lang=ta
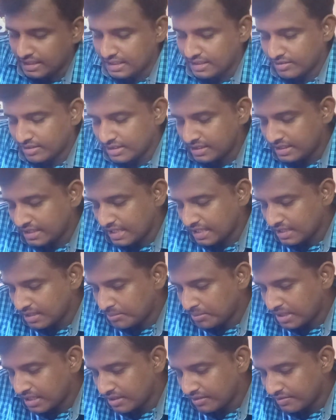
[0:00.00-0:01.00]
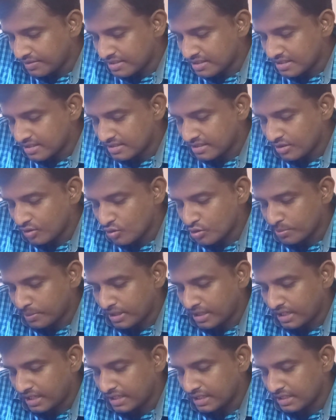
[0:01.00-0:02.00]
இது வந்துட்டு எந்த மாதிரி ஃபிஷ்ஷஸ்க்கு யூஸ்
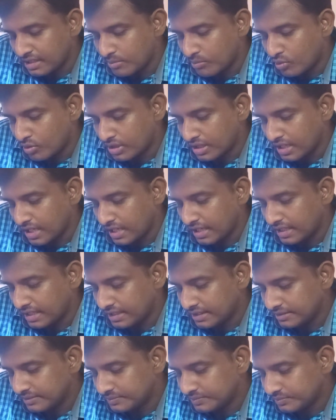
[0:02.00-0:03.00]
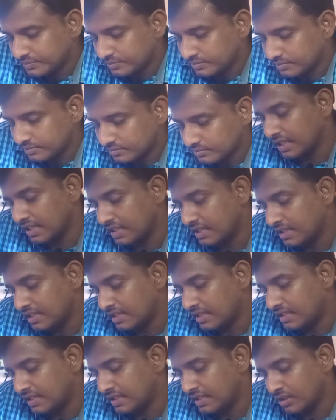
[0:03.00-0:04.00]
பண்ணலான்ட்டு இதில் போட்டிருக்காங்க
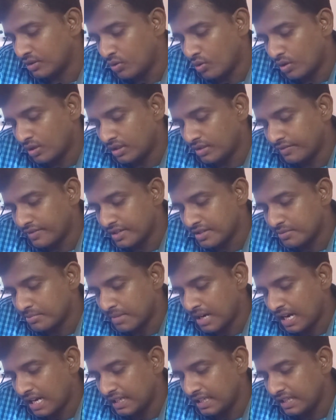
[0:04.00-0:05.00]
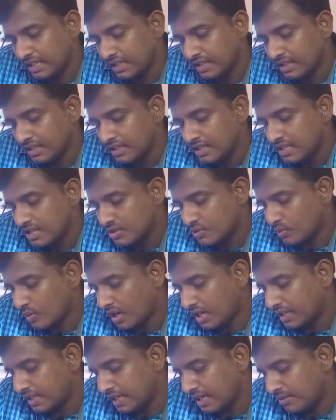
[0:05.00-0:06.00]
கோல்டு ஃபிஷ் மாலி
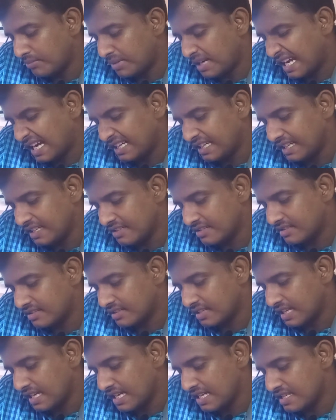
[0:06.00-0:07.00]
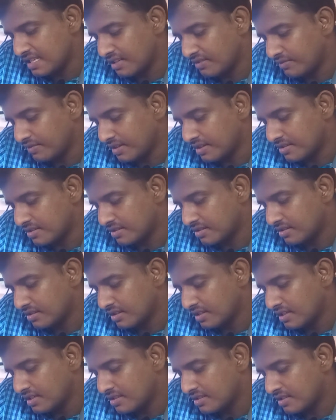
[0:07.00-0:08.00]
ஸ்வாட்டைல் பிளாட்டிஸ் ஏஞ்சல் ஃபிஷ்
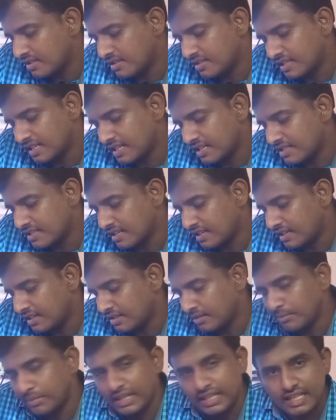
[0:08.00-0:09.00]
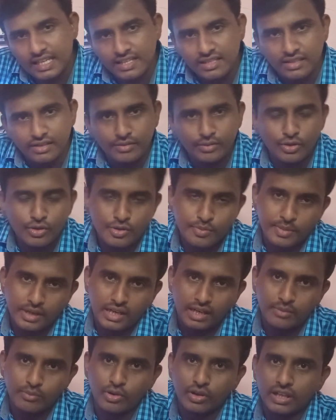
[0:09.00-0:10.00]
சிச்லட்ஸ் அண்ட் பீட்டாஸ்க்கு யூஸ்
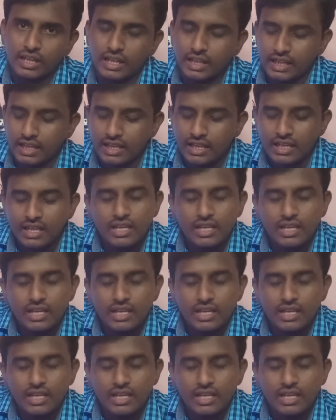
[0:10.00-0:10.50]
பண்ணலான்னு போட்டிருக்காங்க